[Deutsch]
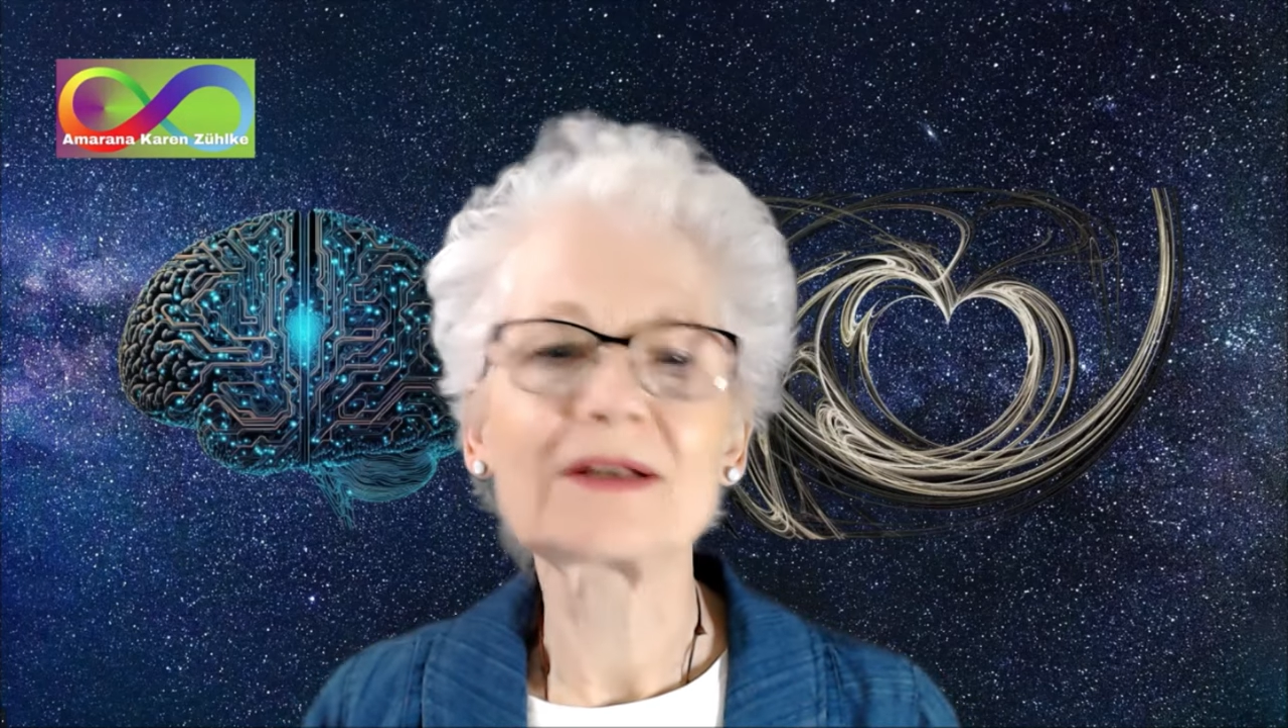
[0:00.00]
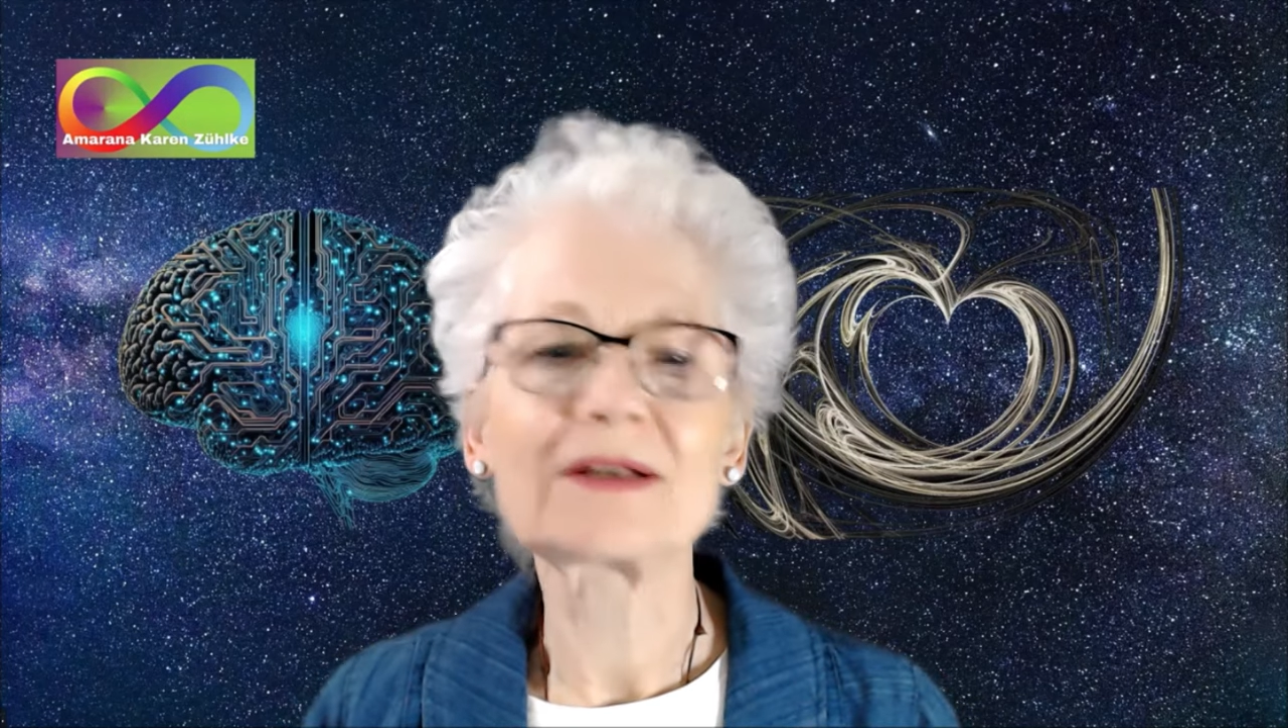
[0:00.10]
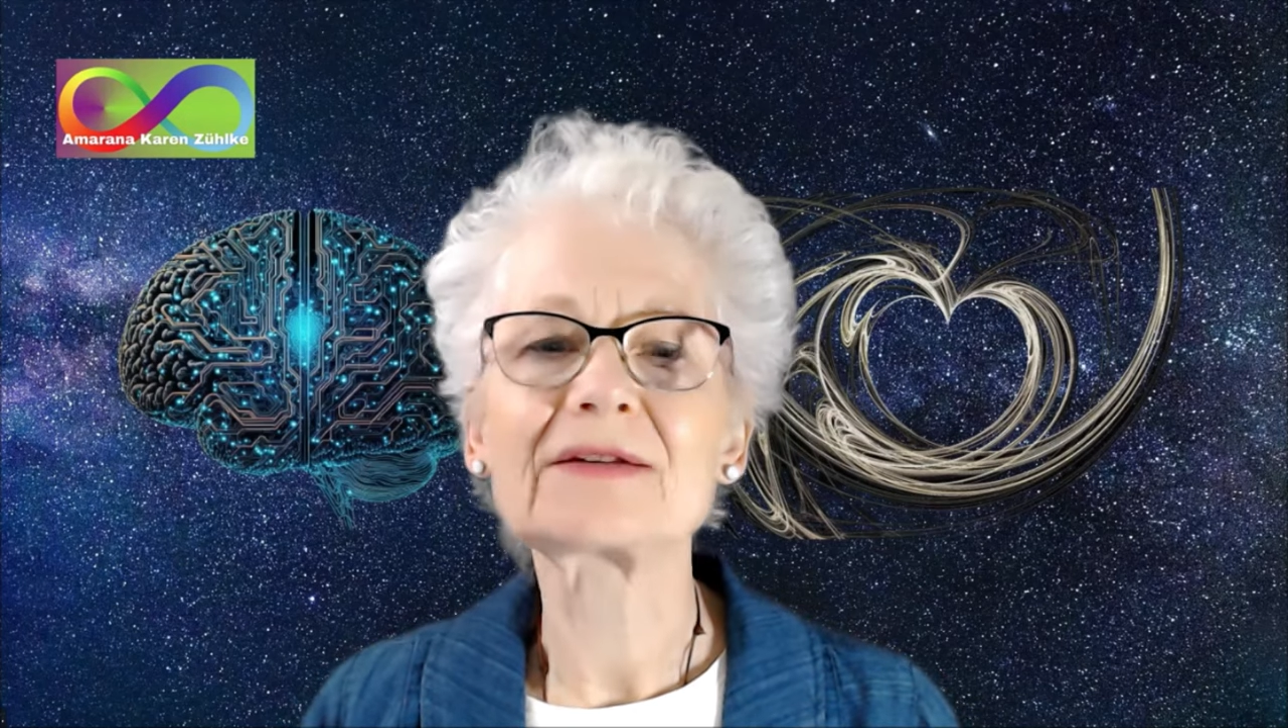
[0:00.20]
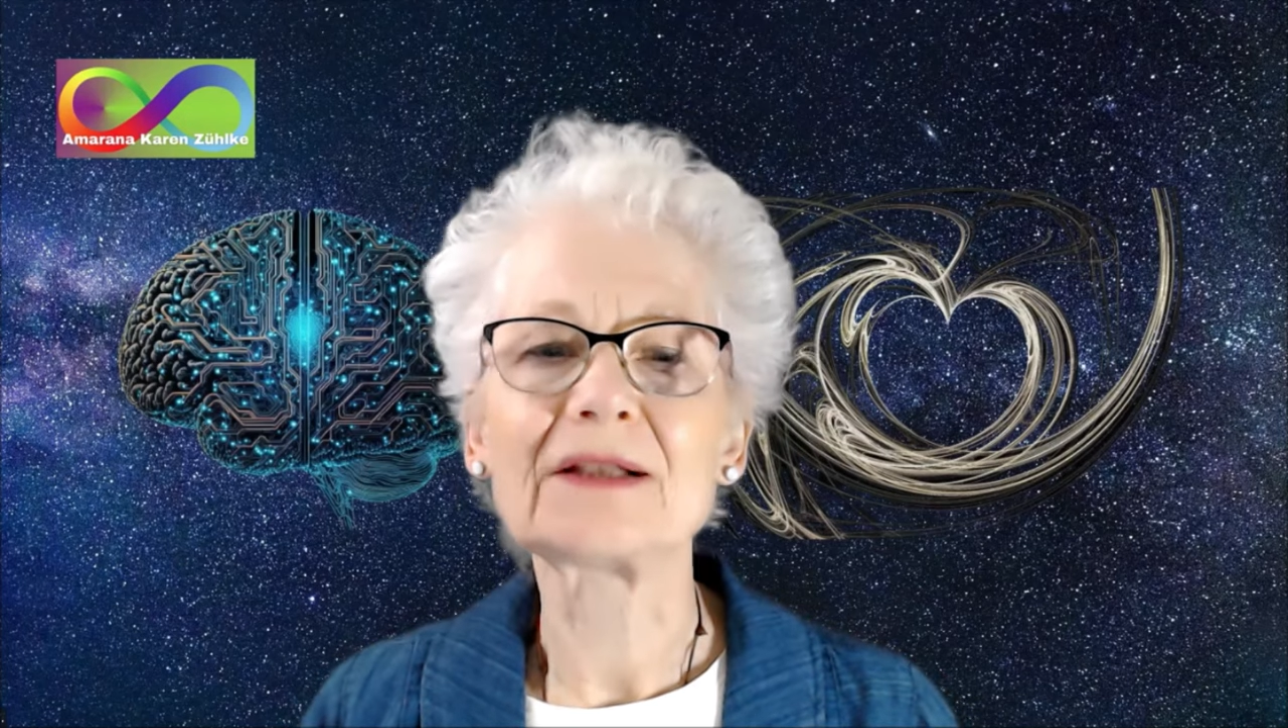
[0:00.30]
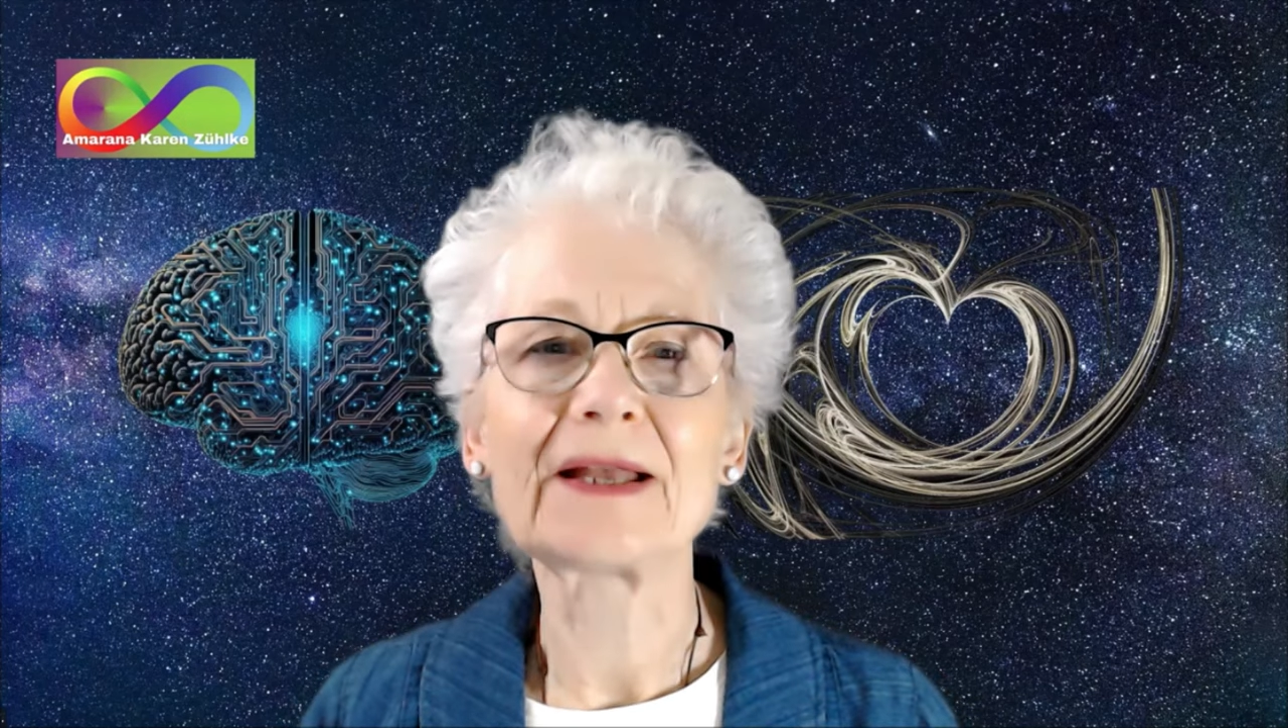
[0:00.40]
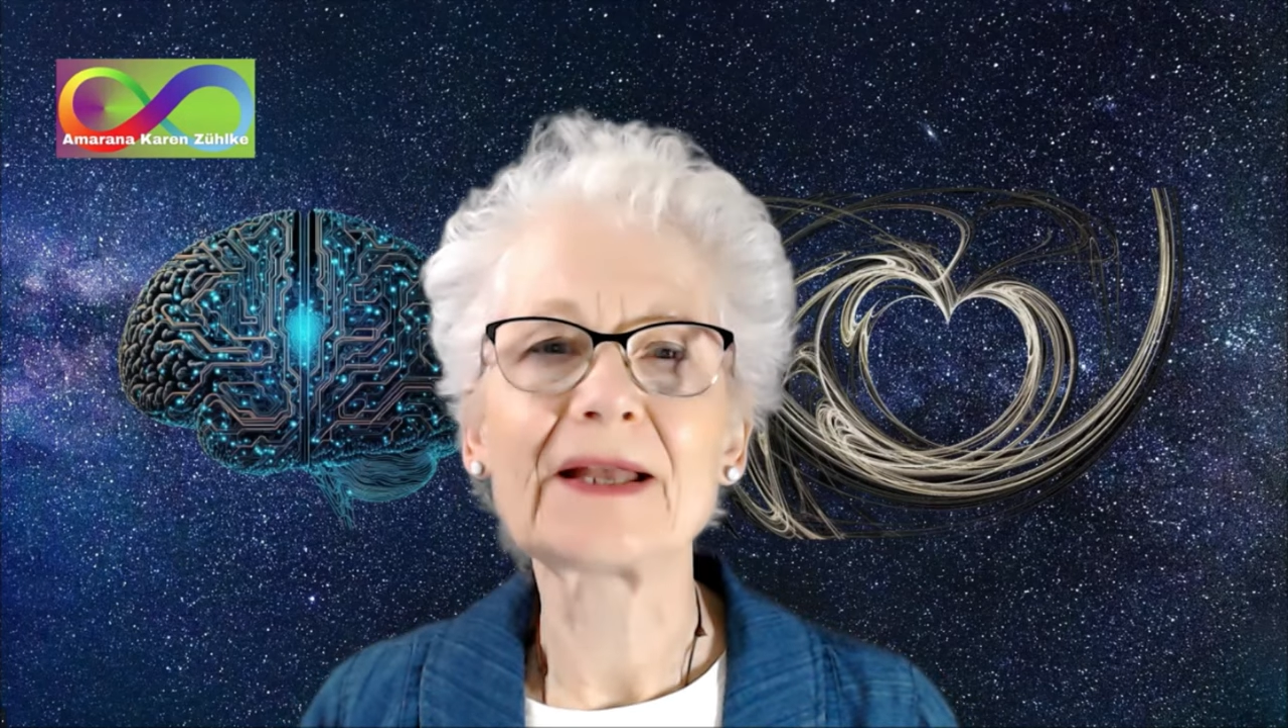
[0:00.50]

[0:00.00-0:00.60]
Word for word: hat das